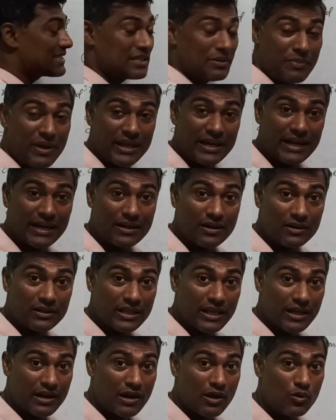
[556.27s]
जैसे मैं इलेक्ट्रॉन
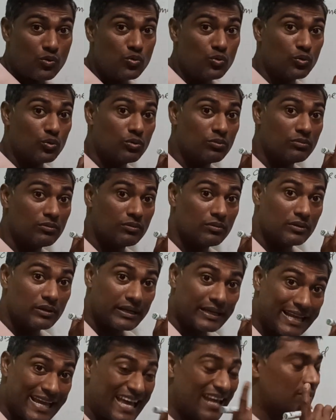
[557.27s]
दे रहा हूँ
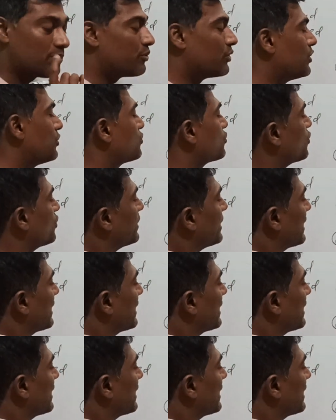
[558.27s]
केयरफुली उसको